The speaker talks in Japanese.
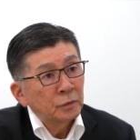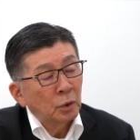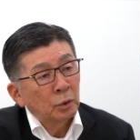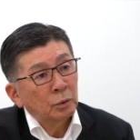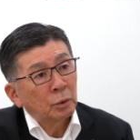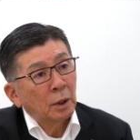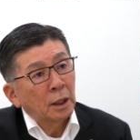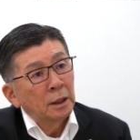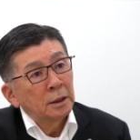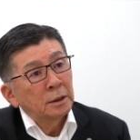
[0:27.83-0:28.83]
ということ
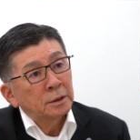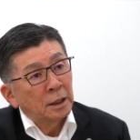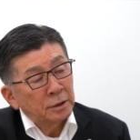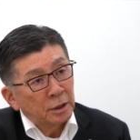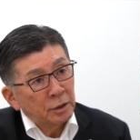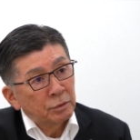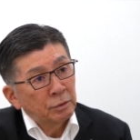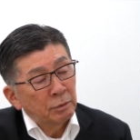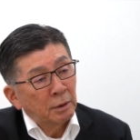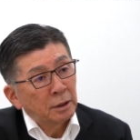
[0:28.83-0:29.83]
は酸性
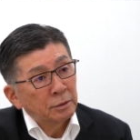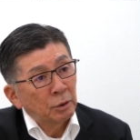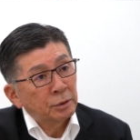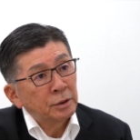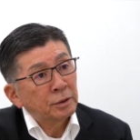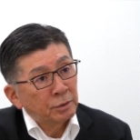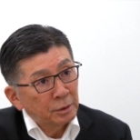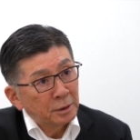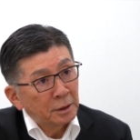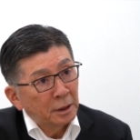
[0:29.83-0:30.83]
水は除菌
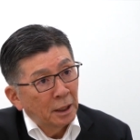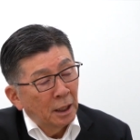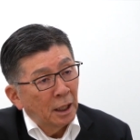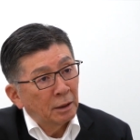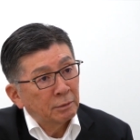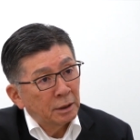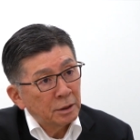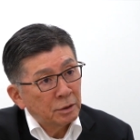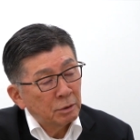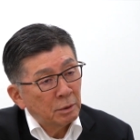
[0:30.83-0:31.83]
水
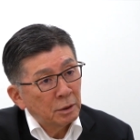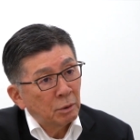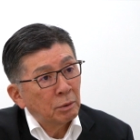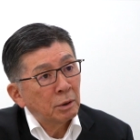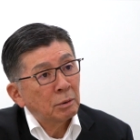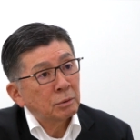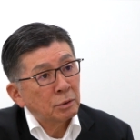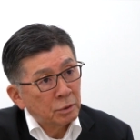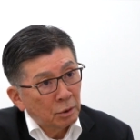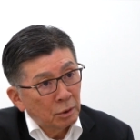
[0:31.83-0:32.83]
アルカリ水は汚れを落
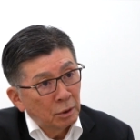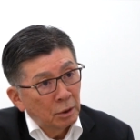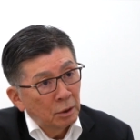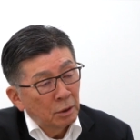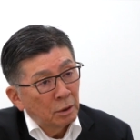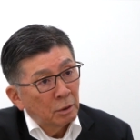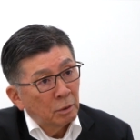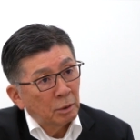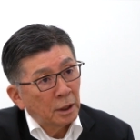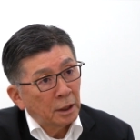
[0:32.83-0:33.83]
とすと
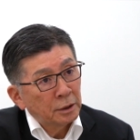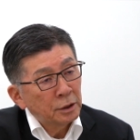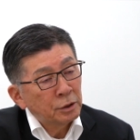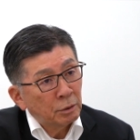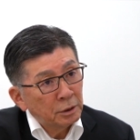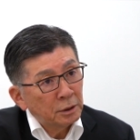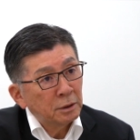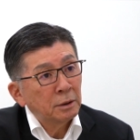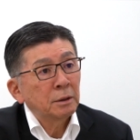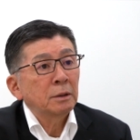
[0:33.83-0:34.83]
これが一緒
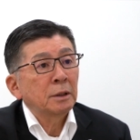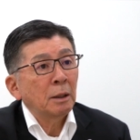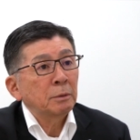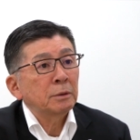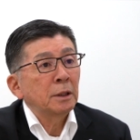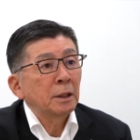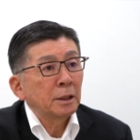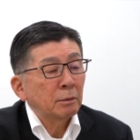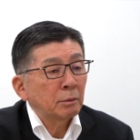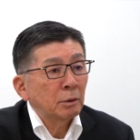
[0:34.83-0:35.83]
にダブルでで
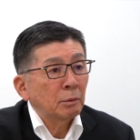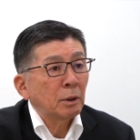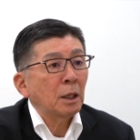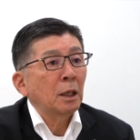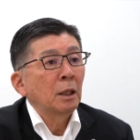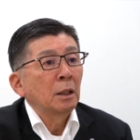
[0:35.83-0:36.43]
きるというのが